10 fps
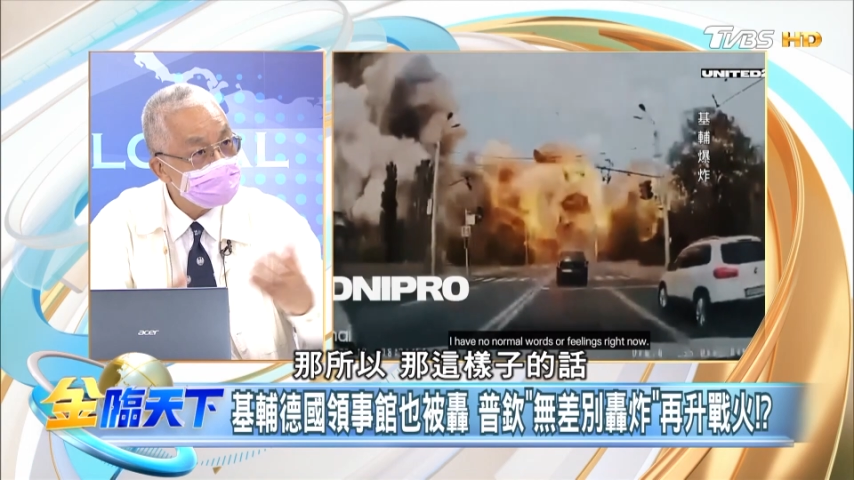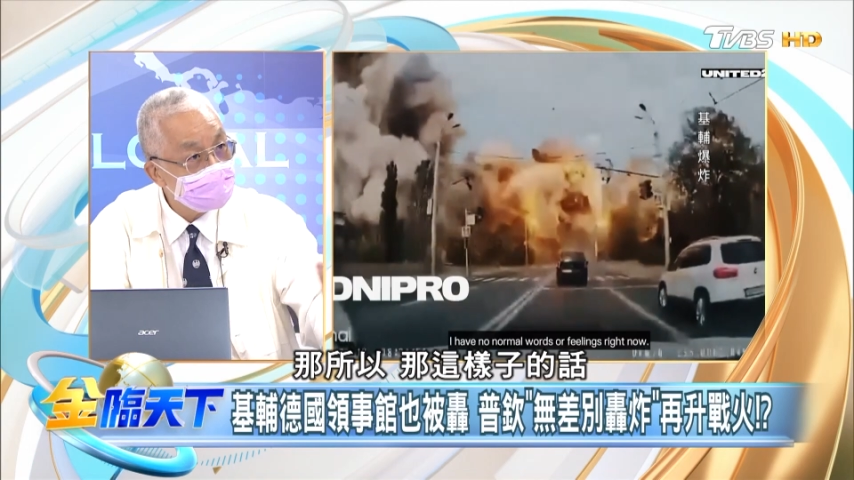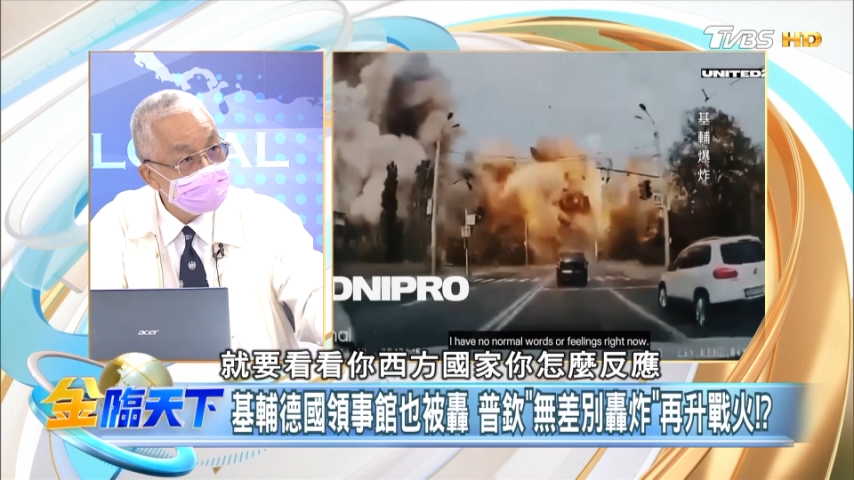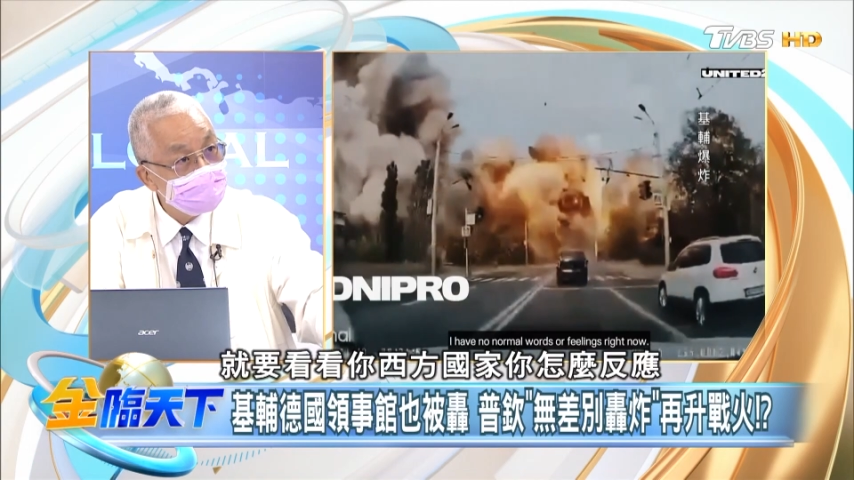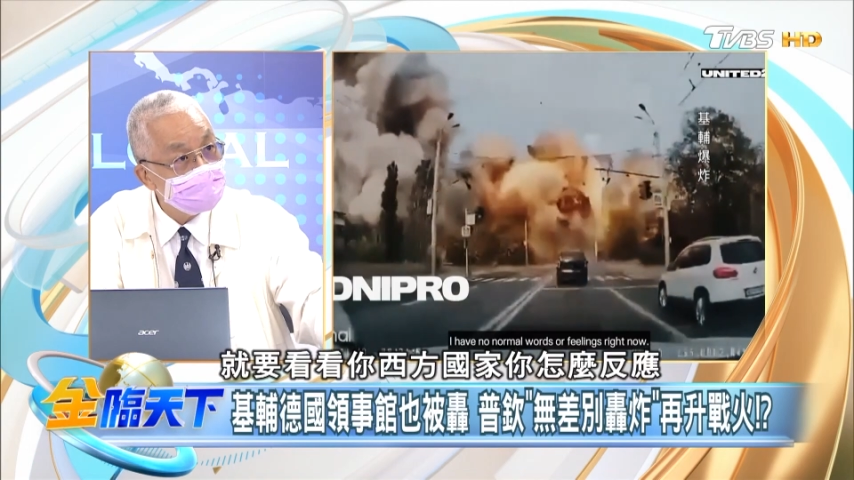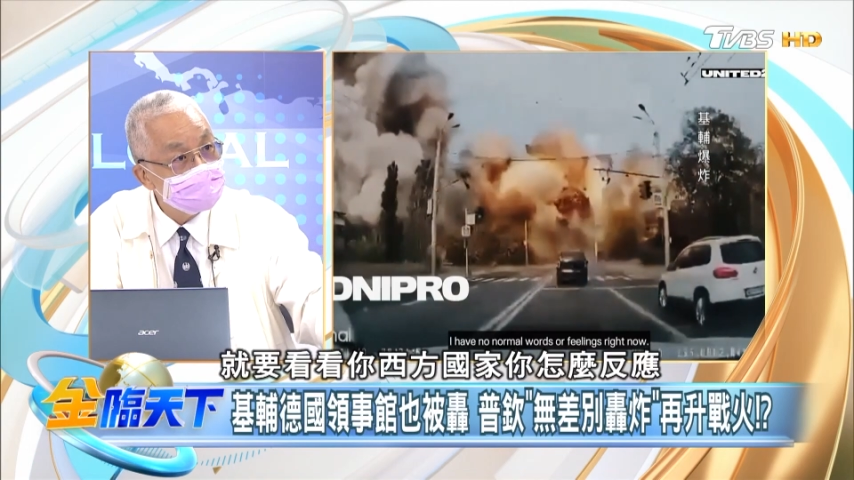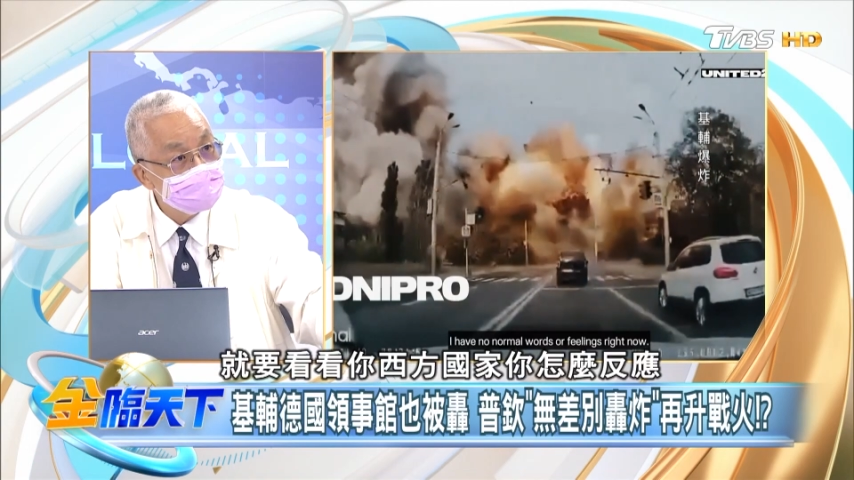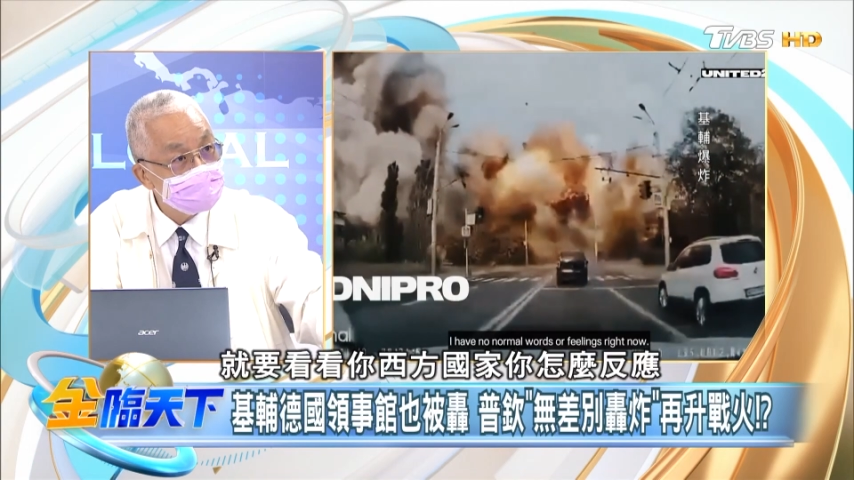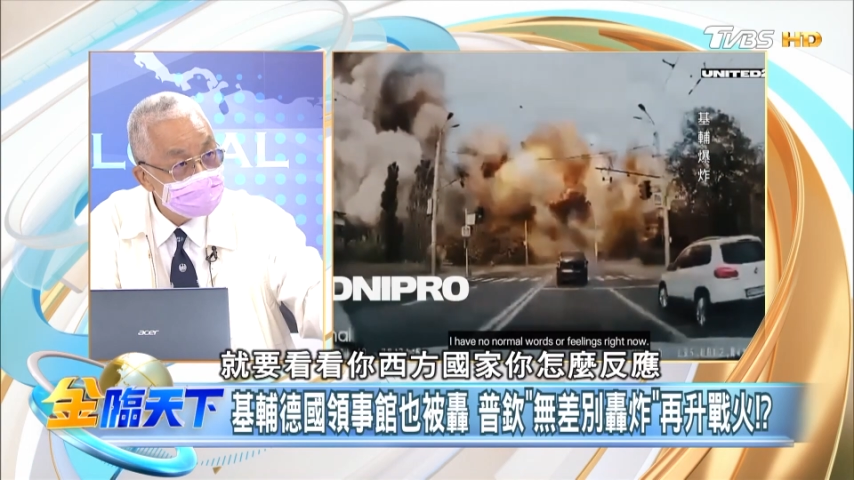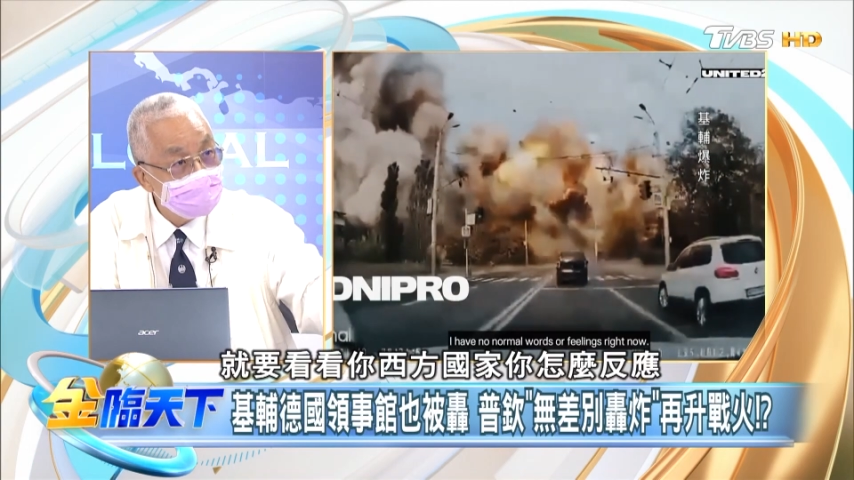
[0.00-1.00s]
那就要看
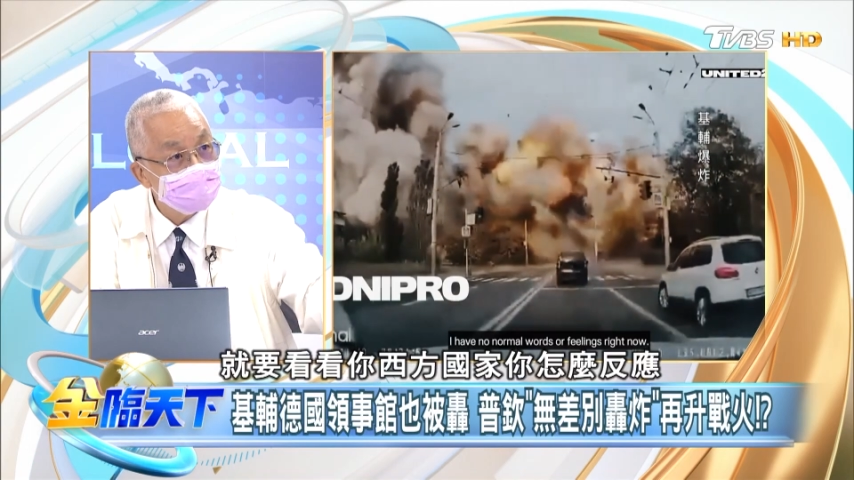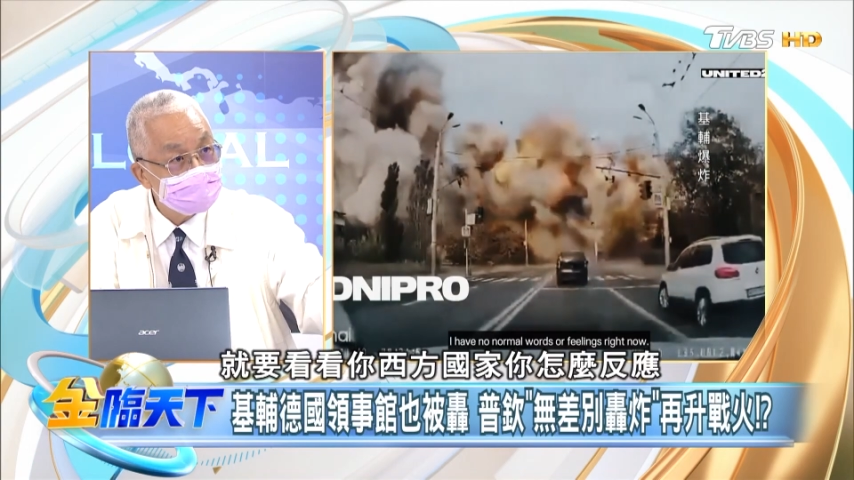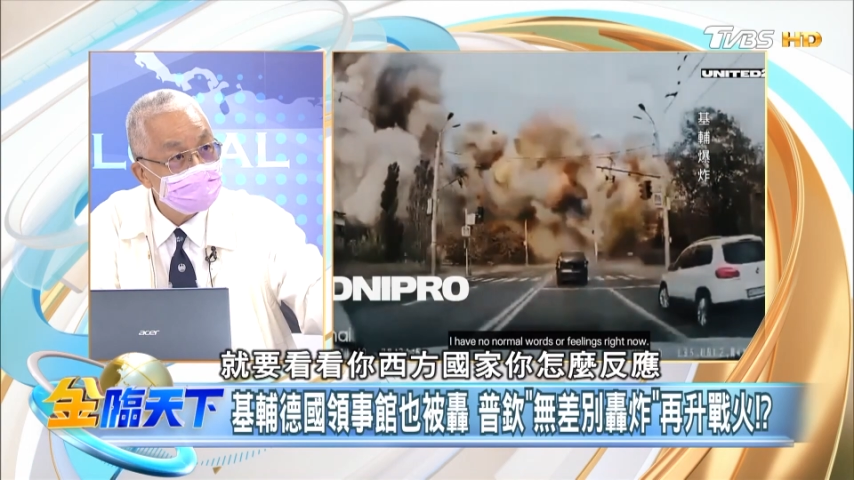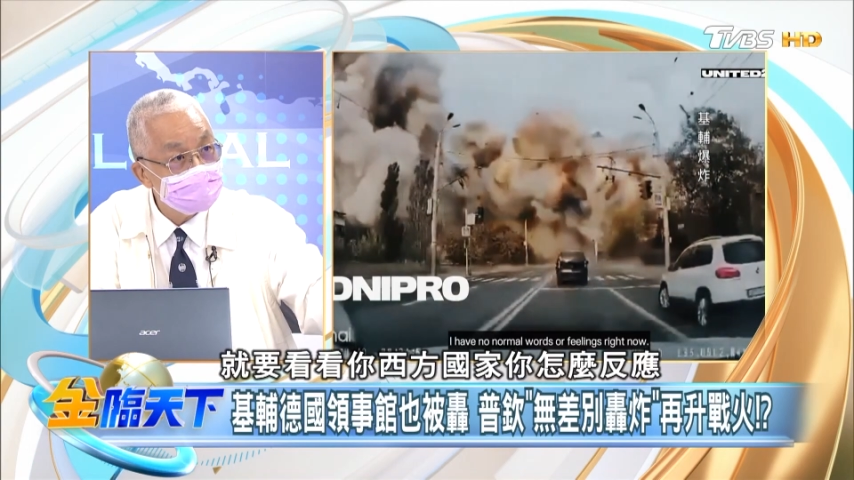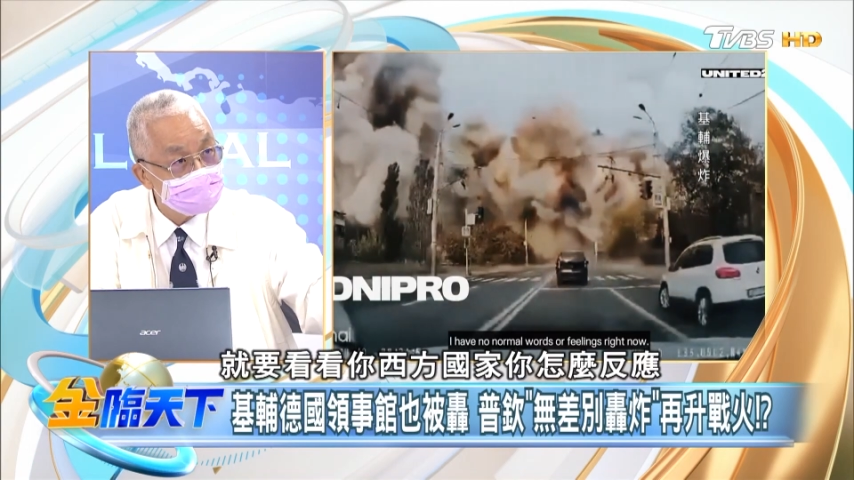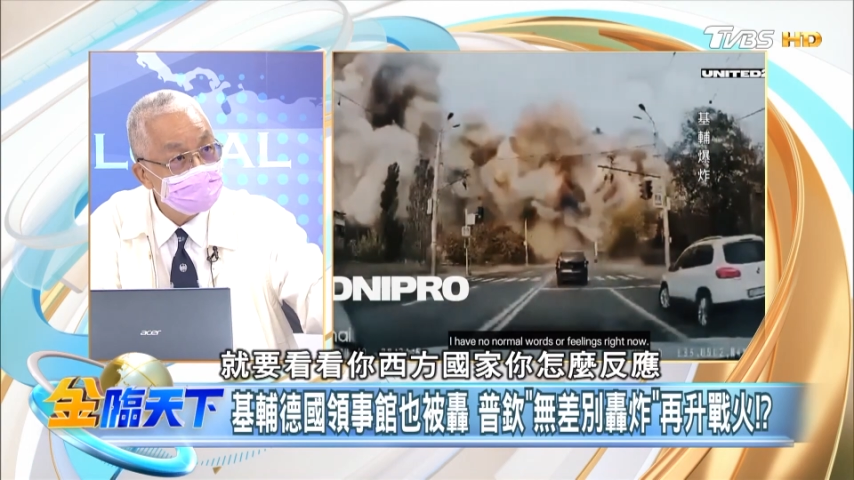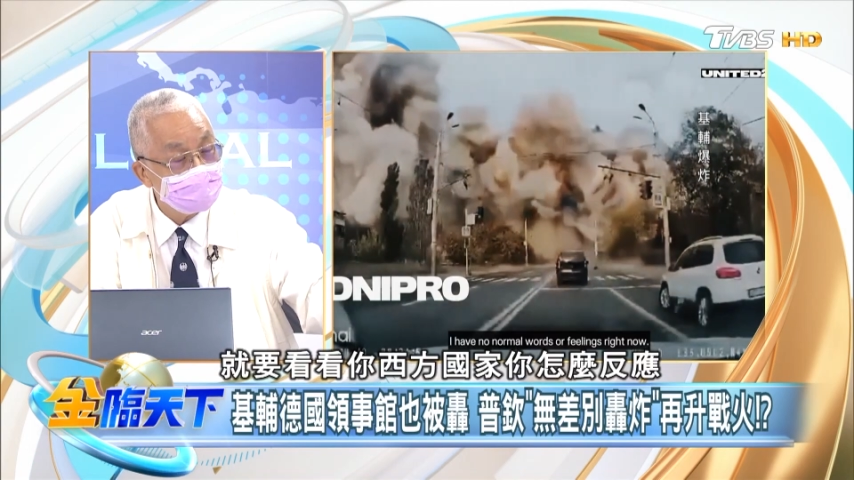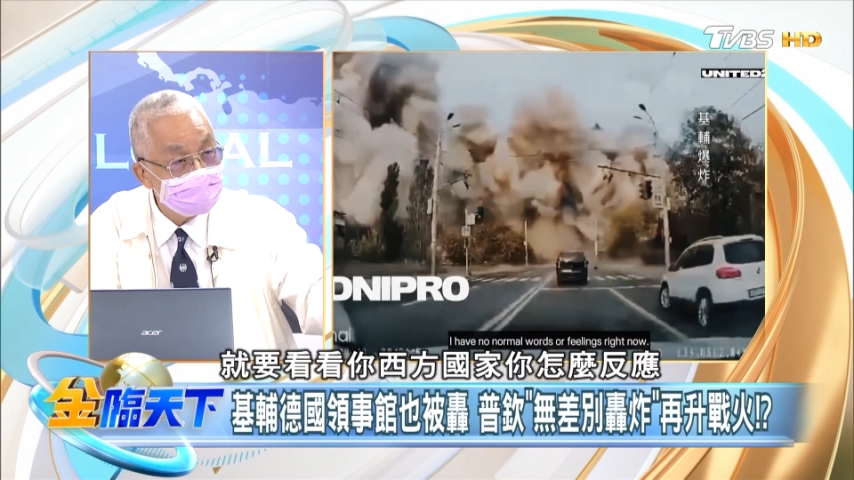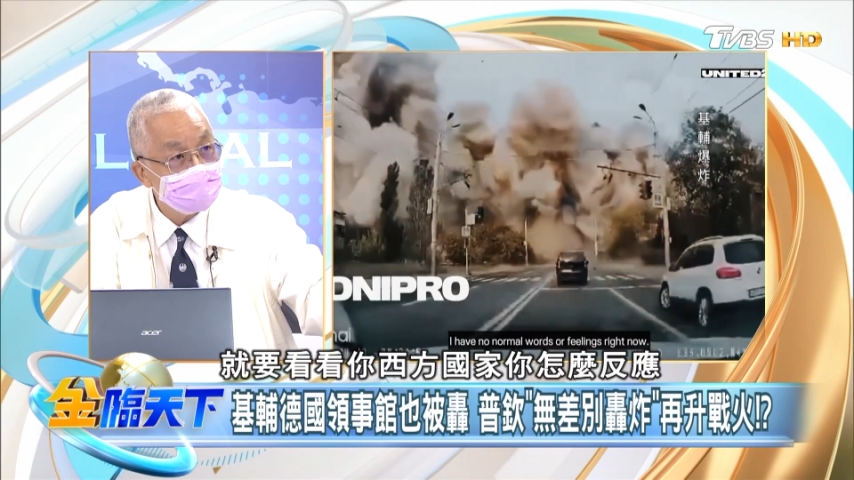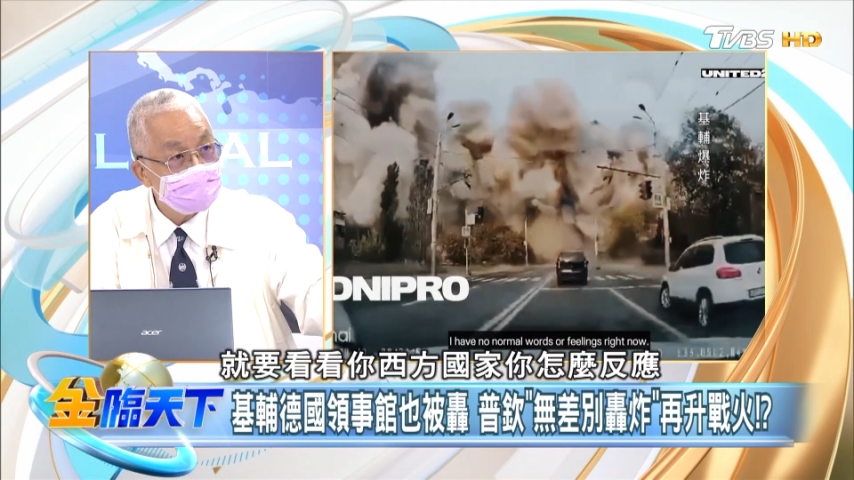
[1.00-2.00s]
看你西方国家你怎
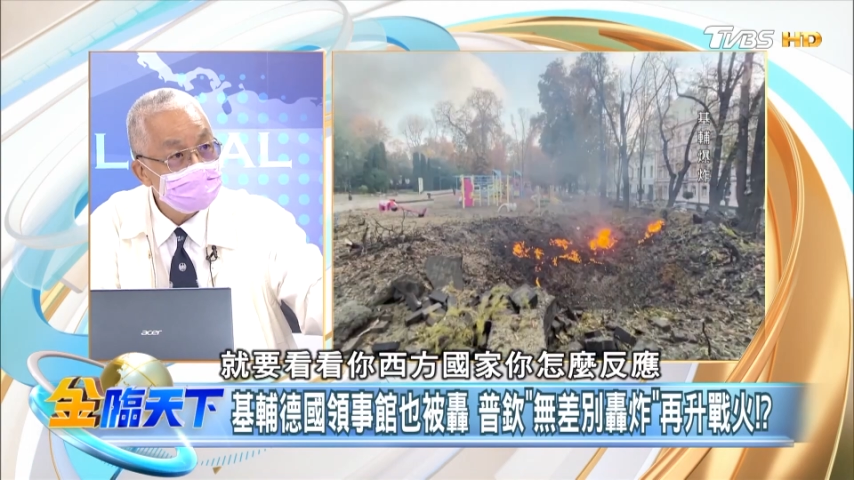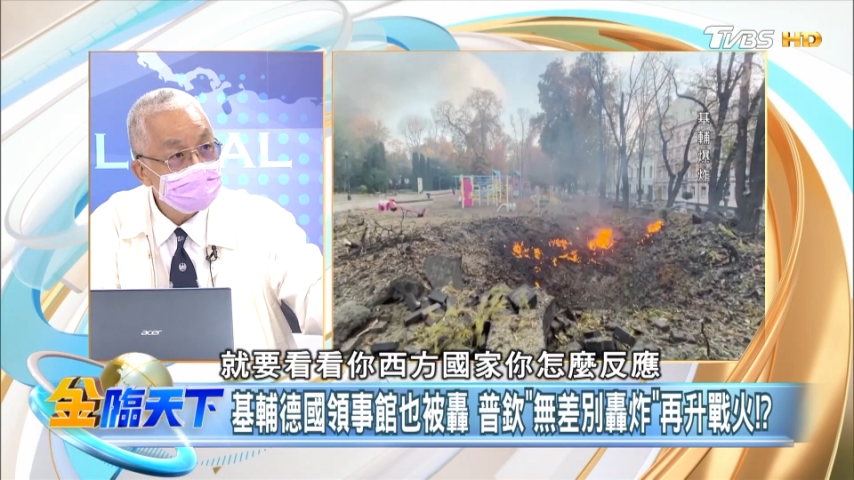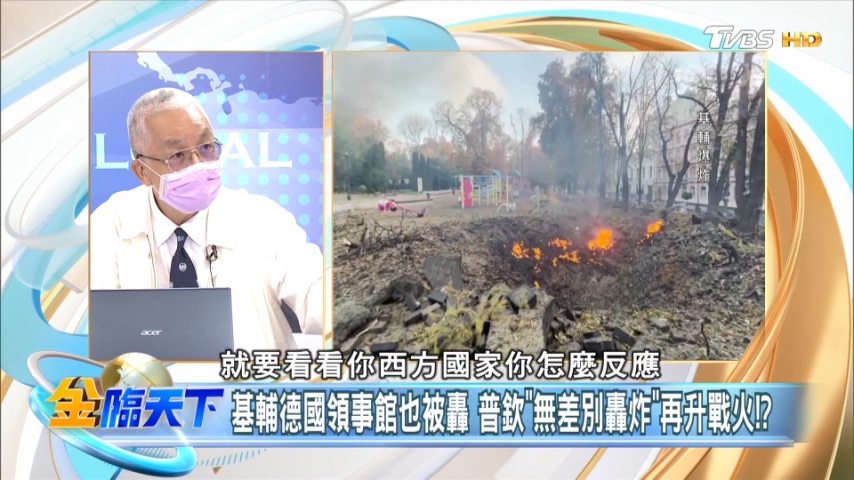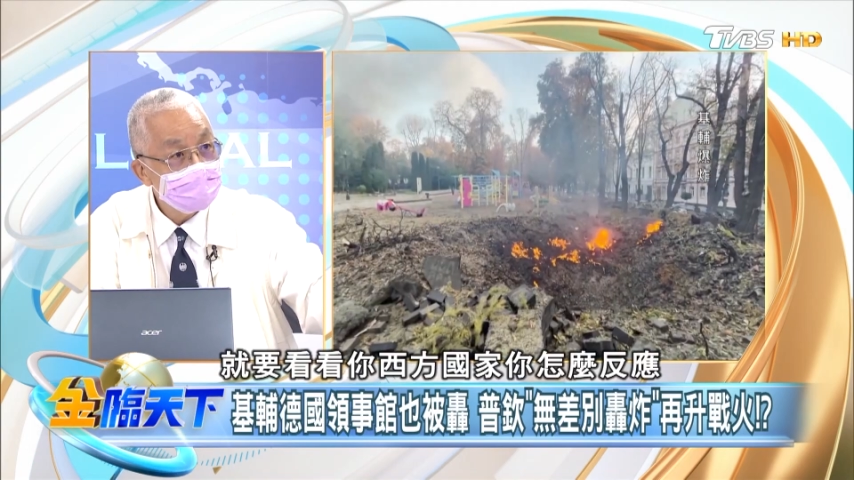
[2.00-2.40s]
么反应啊？